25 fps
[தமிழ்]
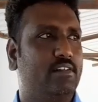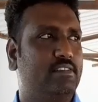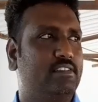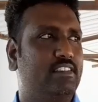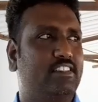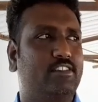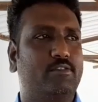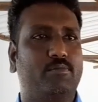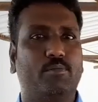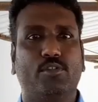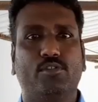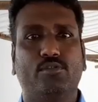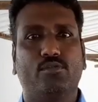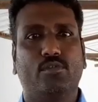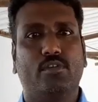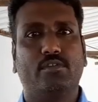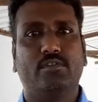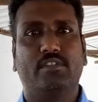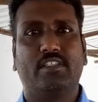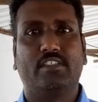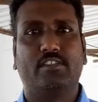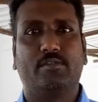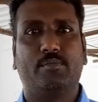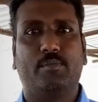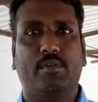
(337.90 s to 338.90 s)
சிக்ஸ் மந்த்ஸ் ஒன்
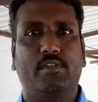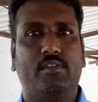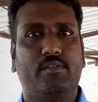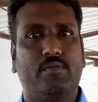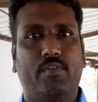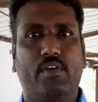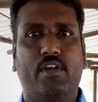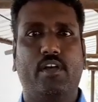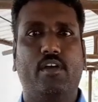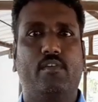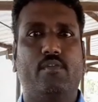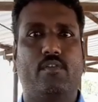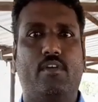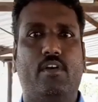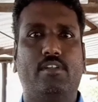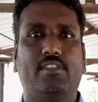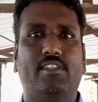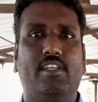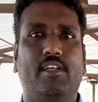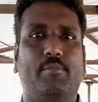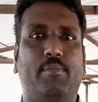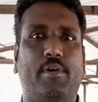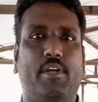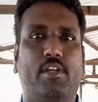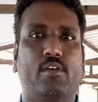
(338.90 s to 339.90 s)
சிக்ஸ் மந்த் ஃப்ரீ ஆஃப்
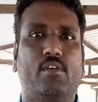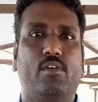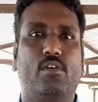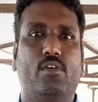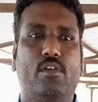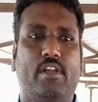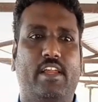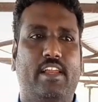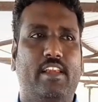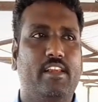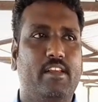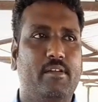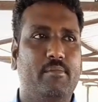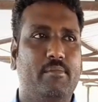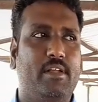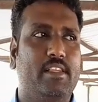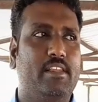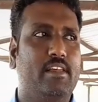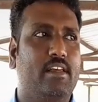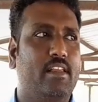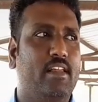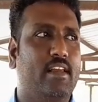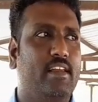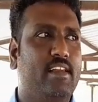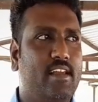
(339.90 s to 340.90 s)
காஸ்ட்லேயே பண்ணி கொடுக்குறோம் என்னென்னு
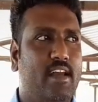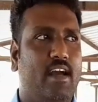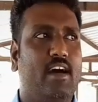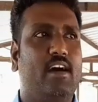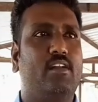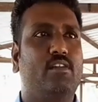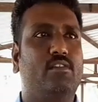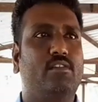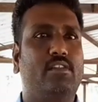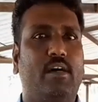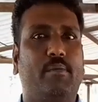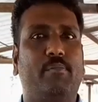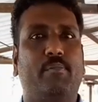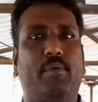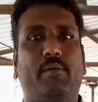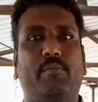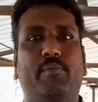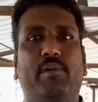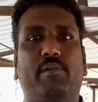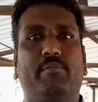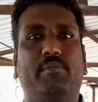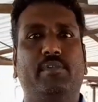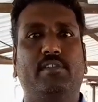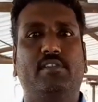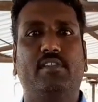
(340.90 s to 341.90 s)
பார்த்தீங்கன்னா யாரும் தப்பாக
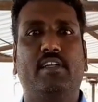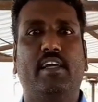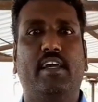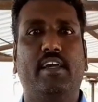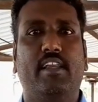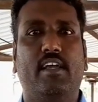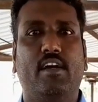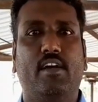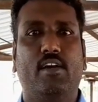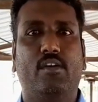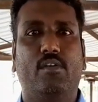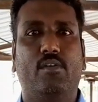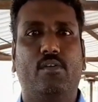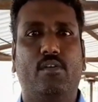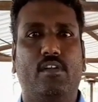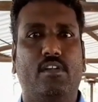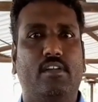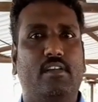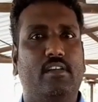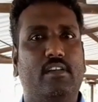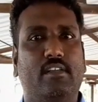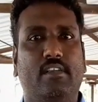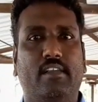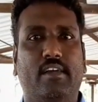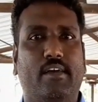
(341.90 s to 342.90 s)
போய் மிஸ்கைட்
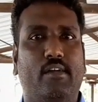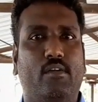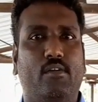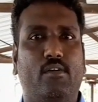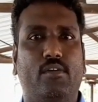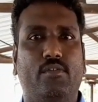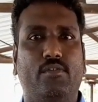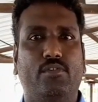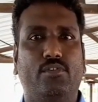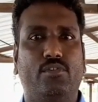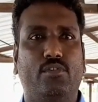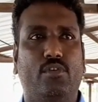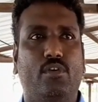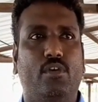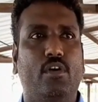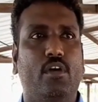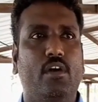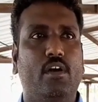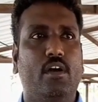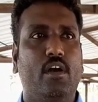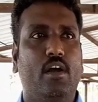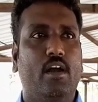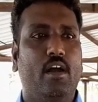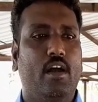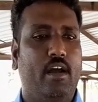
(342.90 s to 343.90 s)
ஆகக்கூடாதுன்றது தான் எங்களோட விஷயம்
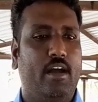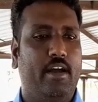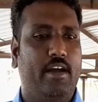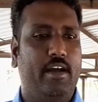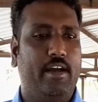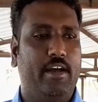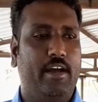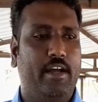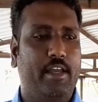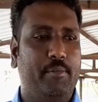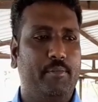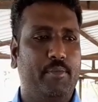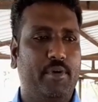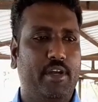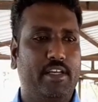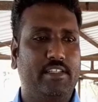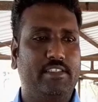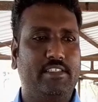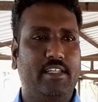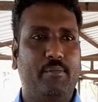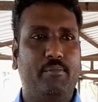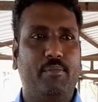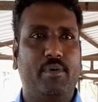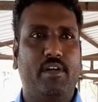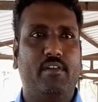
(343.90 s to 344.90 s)
இப்போ
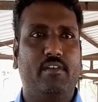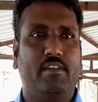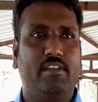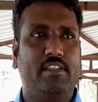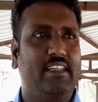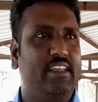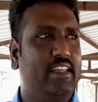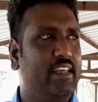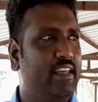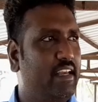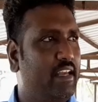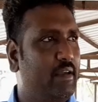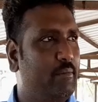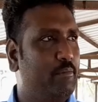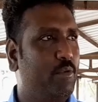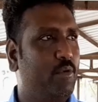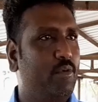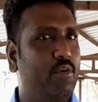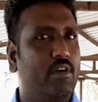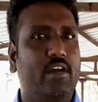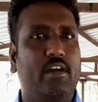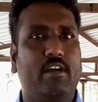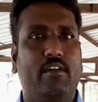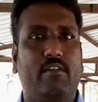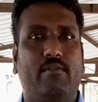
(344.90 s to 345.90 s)
எக்ஸாம்பிளுக்கு வந்து நீங்கள்
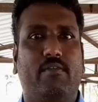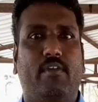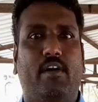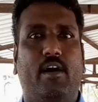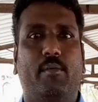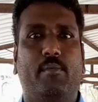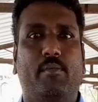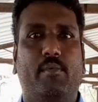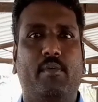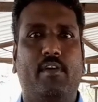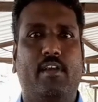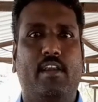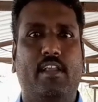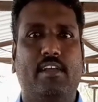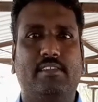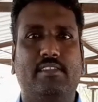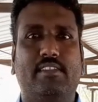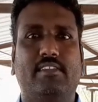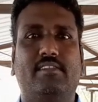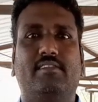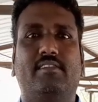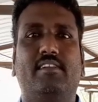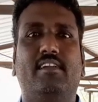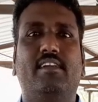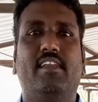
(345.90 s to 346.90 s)
ஒன்று ஃபார்ம் வரலாம்
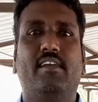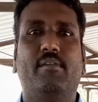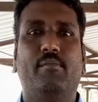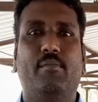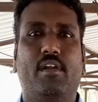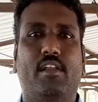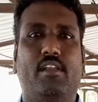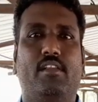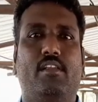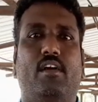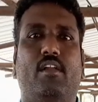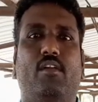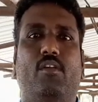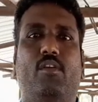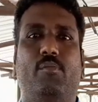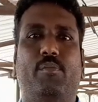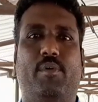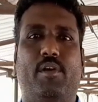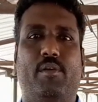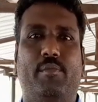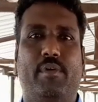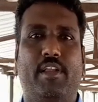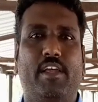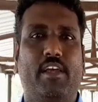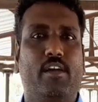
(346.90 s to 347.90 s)
சிக்ஸ் தேர்ட்டிக்கு மேலே தான் அலோவ்
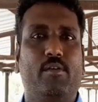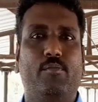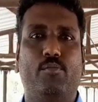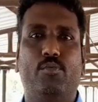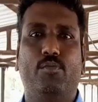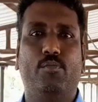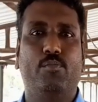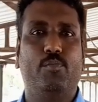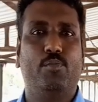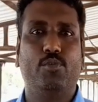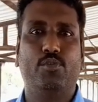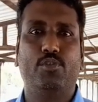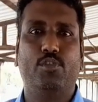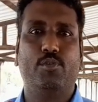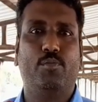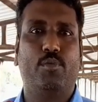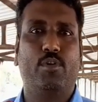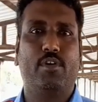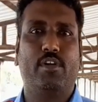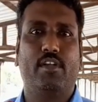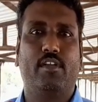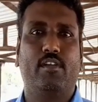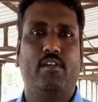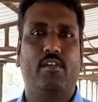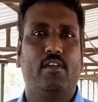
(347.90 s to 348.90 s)
பண்ண முடியும் எங்கள் பூ பூச்சி
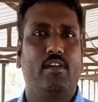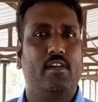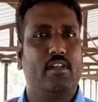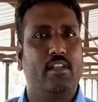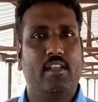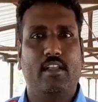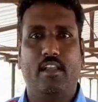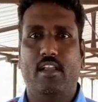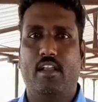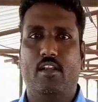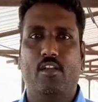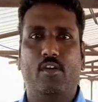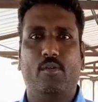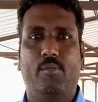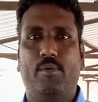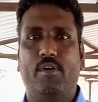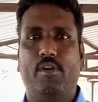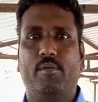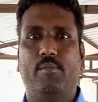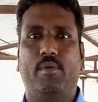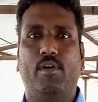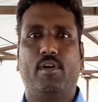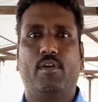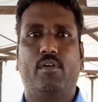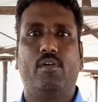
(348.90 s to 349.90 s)
போட்டு இருக்கோன்றதால அலோவ்
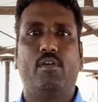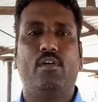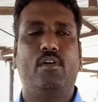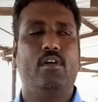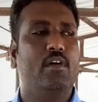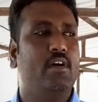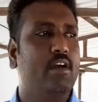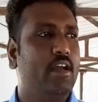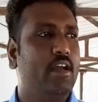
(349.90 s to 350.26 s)
பண்ண மாட்டோம்